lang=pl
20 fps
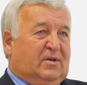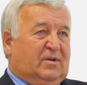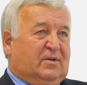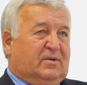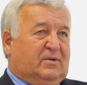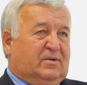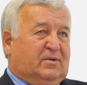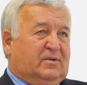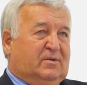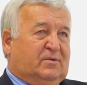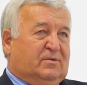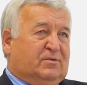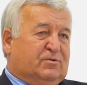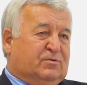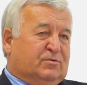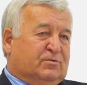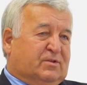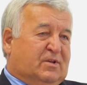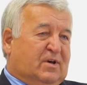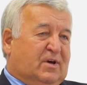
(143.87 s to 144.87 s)
Y,
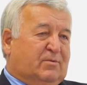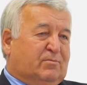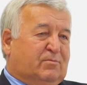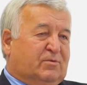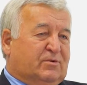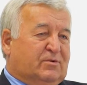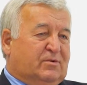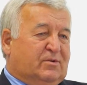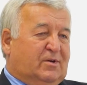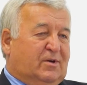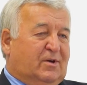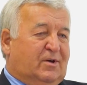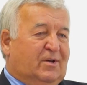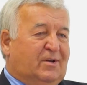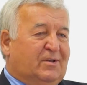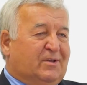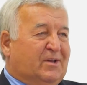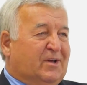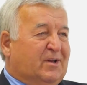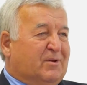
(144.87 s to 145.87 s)
tutaj mój
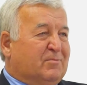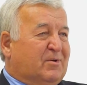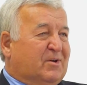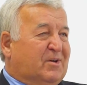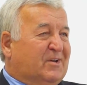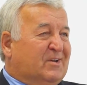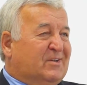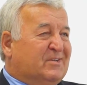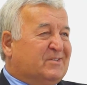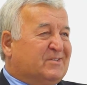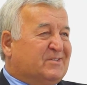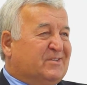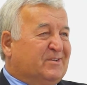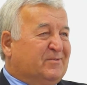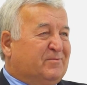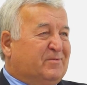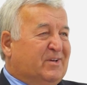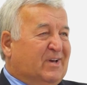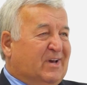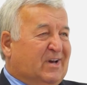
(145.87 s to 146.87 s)
lider mojej
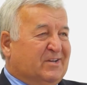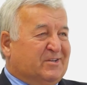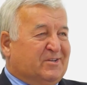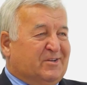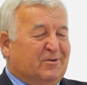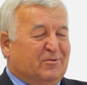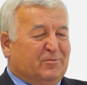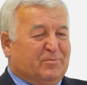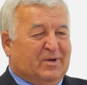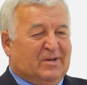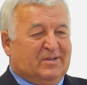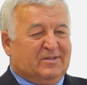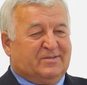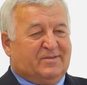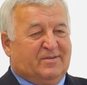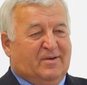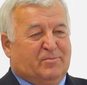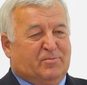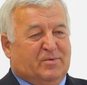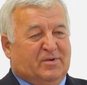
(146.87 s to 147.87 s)
listy wyjaśniał
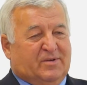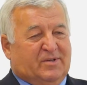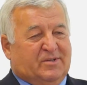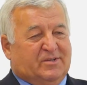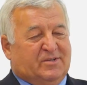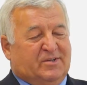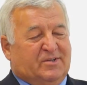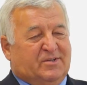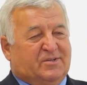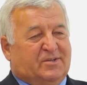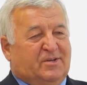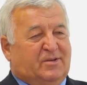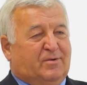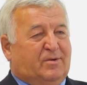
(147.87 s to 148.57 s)
Państwa pewne rzeczy,